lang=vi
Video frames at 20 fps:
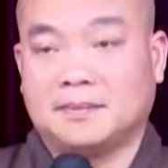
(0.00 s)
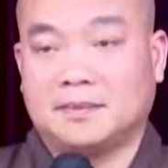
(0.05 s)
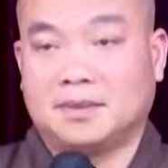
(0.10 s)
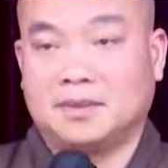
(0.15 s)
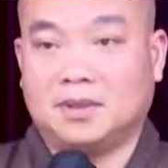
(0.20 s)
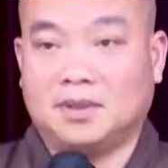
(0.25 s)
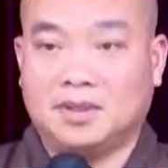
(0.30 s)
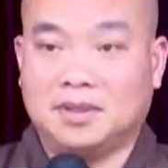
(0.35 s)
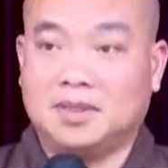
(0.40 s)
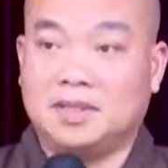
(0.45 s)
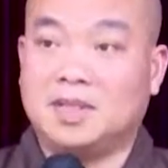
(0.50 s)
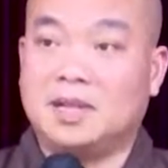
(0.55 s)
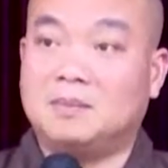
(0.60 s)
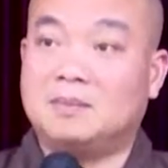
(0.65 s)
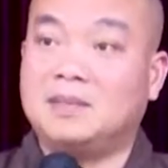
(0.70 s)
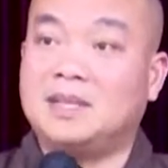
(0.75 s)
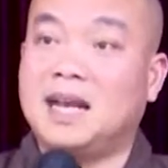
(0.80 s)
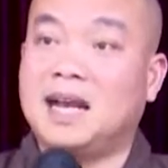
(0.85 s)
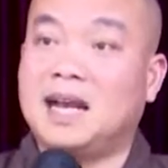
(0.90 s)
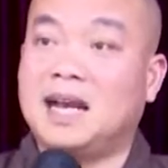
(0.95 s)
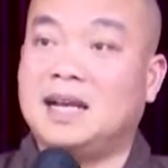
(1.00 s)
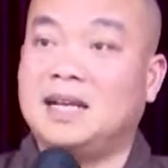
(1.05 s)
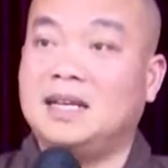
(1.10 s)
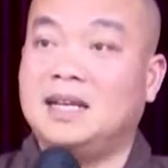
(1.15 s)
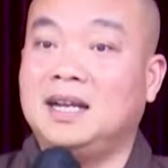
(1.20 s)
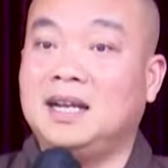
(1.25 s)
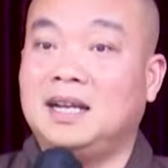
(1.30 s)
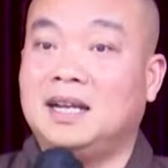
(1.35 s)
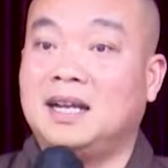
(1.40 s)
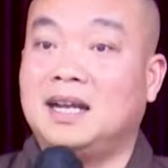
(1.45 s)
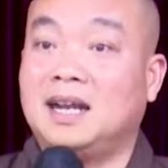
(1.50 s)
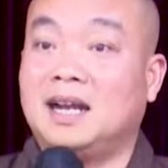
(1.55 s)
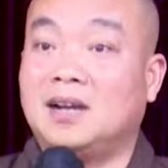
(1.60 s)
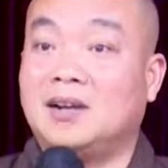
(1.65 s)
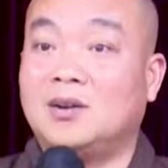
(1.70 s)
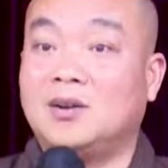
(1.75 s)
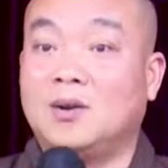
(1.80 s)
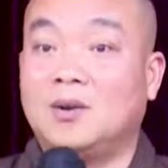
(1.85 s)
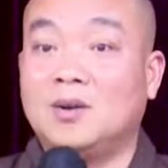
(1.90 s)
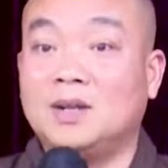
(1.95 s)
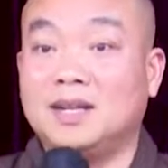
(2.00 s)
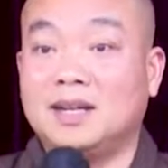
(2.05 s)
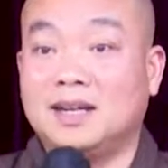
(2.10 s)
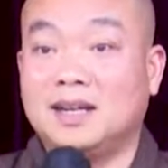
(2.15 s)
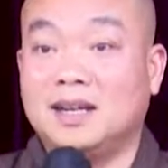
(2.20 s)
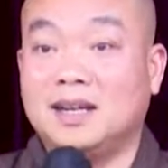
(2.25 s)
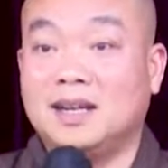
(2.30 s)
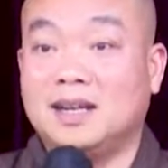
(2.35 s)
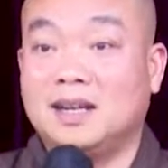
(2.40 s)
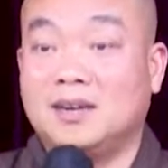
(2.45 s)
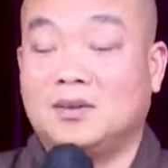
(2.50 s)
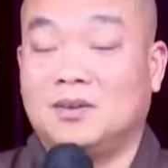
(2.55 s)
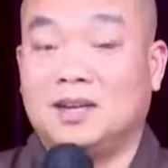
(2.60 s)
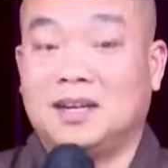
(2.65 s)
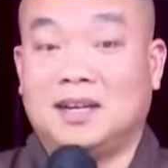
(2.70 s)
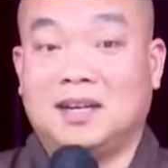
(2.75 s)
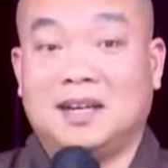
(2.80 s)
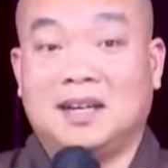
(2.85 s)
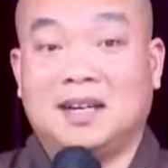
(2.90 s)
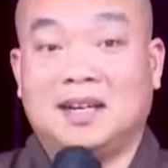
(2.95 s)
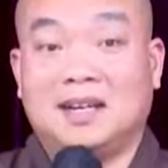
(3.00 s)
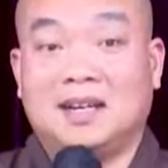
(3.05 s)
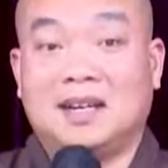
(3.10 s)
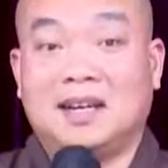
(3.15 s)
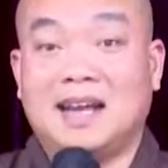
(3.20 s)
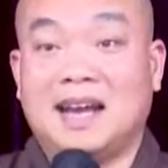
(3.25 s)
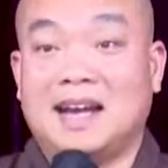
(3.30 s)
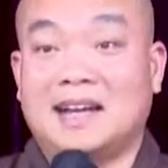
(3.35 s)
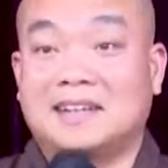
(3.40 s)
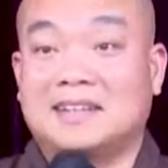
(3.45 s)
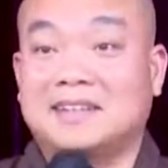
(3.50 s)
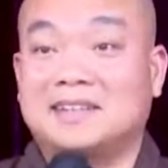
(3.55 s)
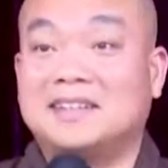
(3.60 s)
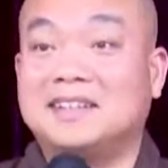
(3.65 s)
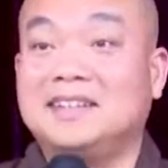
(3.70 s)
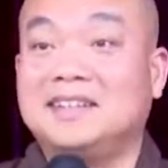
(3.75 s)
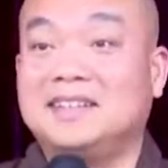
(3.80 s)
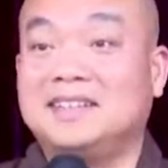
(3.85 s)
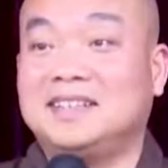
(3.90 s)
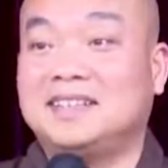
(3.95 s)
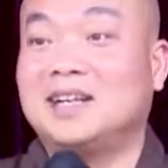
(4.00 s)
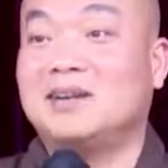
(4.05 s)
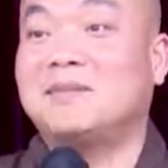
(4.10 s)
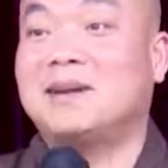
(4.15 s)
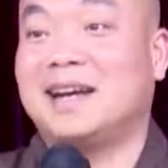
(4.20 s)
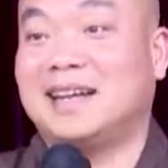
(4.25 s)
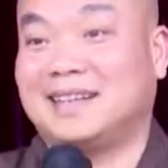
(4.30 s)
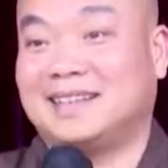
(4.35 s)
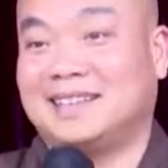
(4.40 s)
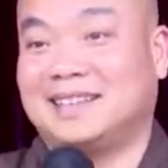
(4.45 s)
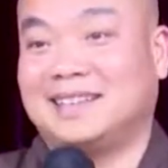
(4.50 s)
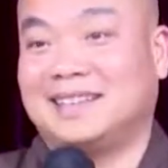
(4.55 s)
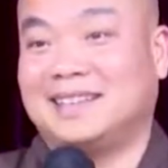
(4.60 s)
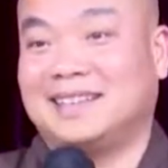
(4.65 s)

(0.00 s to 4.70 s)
Rồi trường hợp thứ hai là khổ vậy, gọi là lạc trì thông hành.